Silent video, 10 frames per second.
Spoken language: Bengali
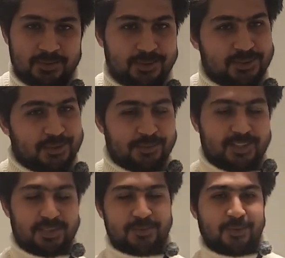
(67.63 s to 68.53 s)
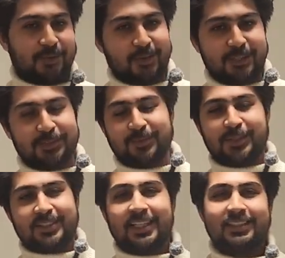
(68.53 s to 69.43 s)
পিছনে সব থেকে বড় কয়েকজন
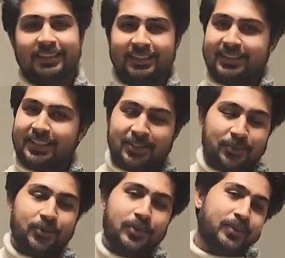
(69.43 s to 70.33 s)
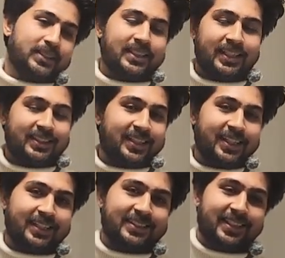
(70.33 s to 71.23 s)
মানুষের হাত আছে তাদেরকে ধন্যবাদ জানাই
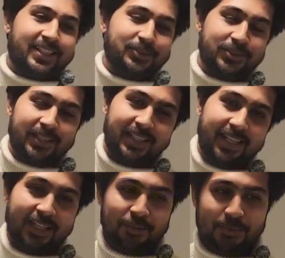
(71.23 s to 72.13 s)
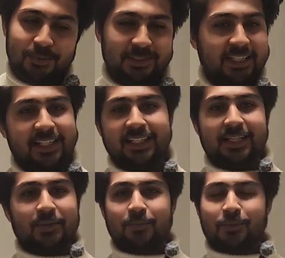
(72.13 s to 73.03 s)
তারা ছাড়া আসলে এতটুকু
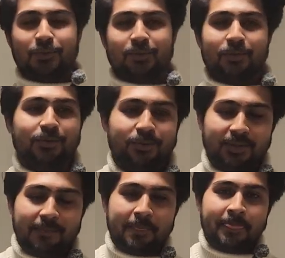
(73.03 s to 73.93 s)
জার্নিটা আমার পক্ষে সম্ভব হতো না